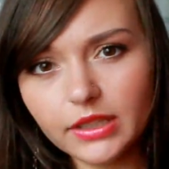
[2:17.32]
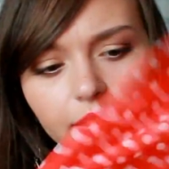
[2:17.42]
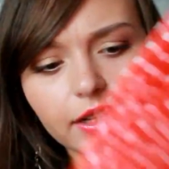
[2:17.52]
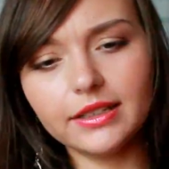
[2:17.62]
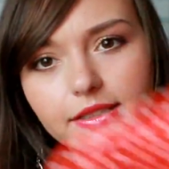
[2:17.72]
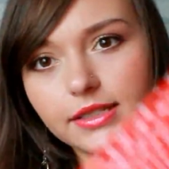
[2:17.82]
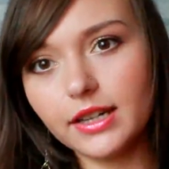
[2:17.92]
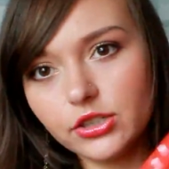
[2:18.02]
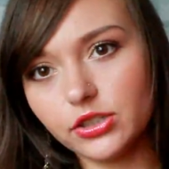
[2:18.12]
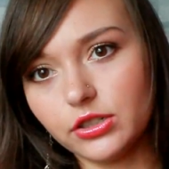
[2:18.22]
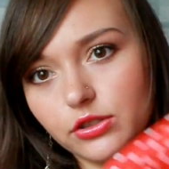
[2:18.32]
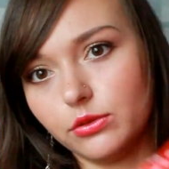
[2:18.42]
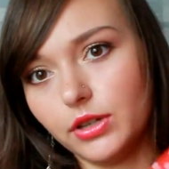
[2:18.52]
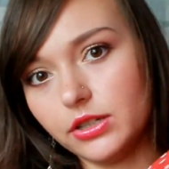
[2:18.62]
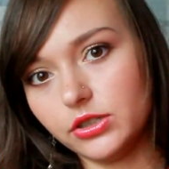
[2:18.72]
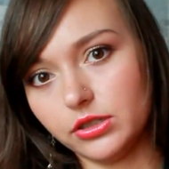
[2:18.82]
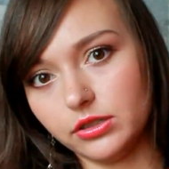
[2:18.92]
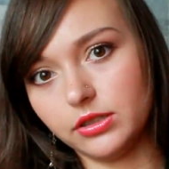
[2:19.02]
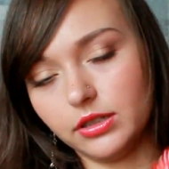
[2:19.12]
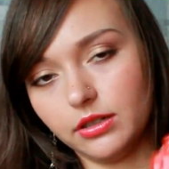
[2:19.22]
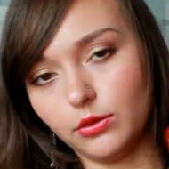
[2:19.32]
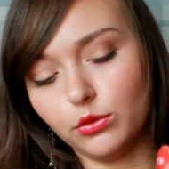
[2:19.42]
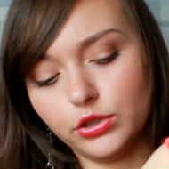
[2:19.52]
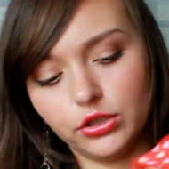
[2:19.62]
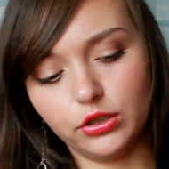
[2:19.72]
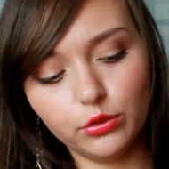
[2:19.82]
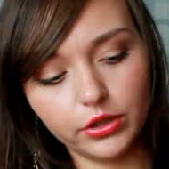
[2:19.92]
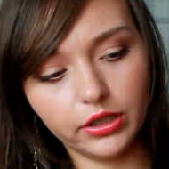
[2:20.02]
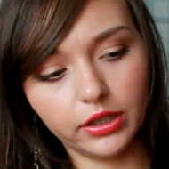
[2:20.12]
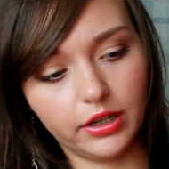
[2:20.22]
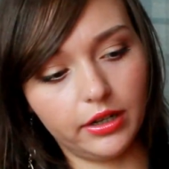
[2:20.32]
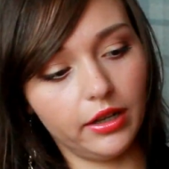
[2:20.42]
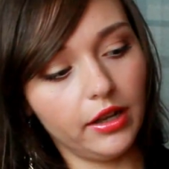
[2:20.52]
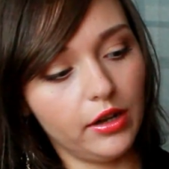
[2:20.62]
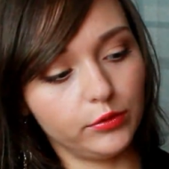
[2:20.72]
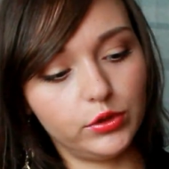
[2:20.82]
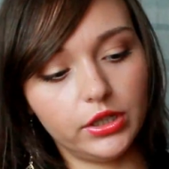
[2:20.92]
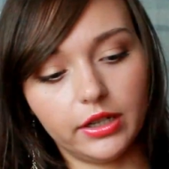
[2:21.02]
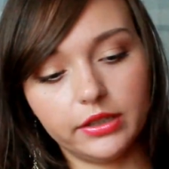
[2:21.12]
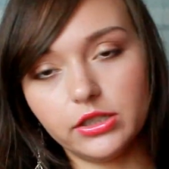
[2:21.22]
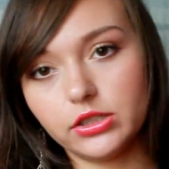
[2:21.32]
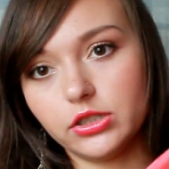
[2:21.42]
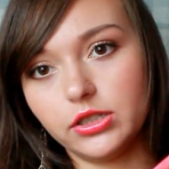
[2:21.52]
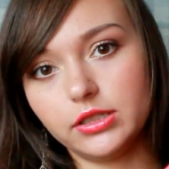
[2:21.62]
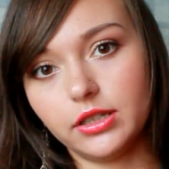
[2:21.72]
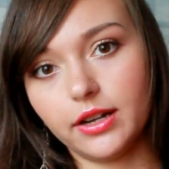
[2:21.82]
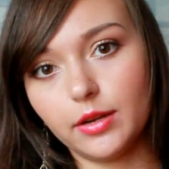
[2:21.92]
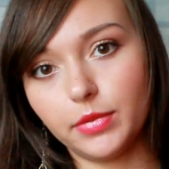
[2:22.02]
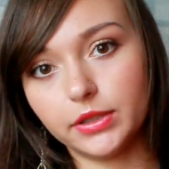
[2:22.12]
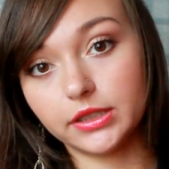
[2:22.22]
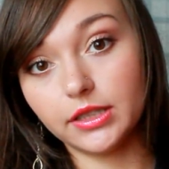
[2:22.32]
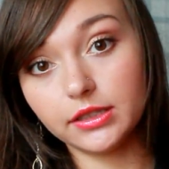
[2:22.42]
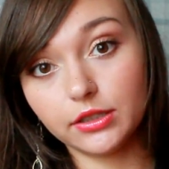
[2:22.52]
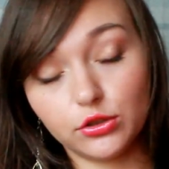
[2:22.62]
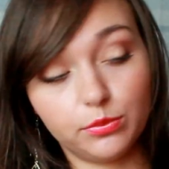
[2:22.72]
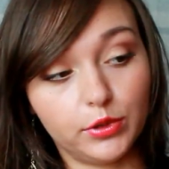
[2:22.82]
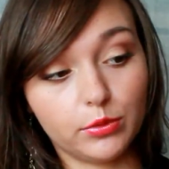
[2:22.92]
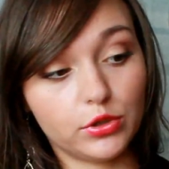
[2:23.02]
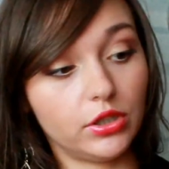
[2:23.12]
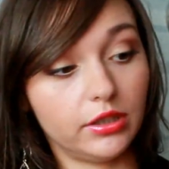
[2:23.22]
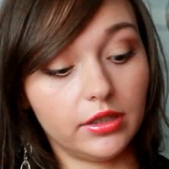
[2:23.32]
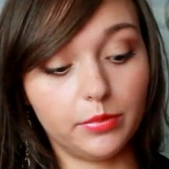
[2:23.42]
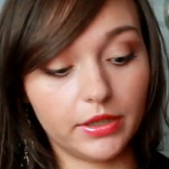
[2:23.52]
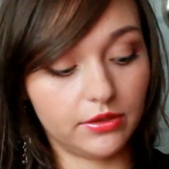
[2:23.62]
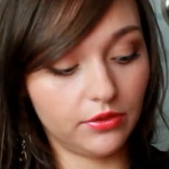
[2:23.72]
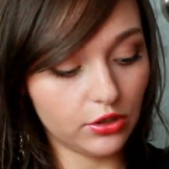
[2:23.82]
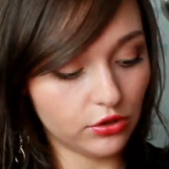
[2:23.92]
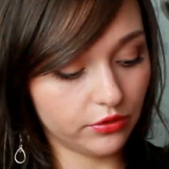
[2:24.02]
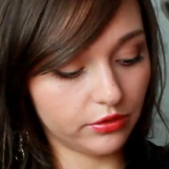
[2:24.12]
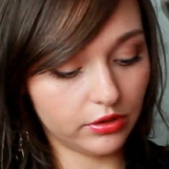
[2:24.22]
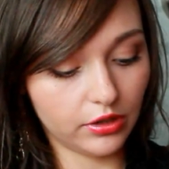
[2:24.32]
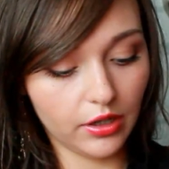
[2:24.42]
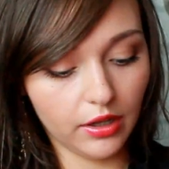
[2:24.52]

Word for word: такая летящая, струящаяся, очень легенькая. Внутри, конечно же, есть такая подкладка, потому что она не просвечивает.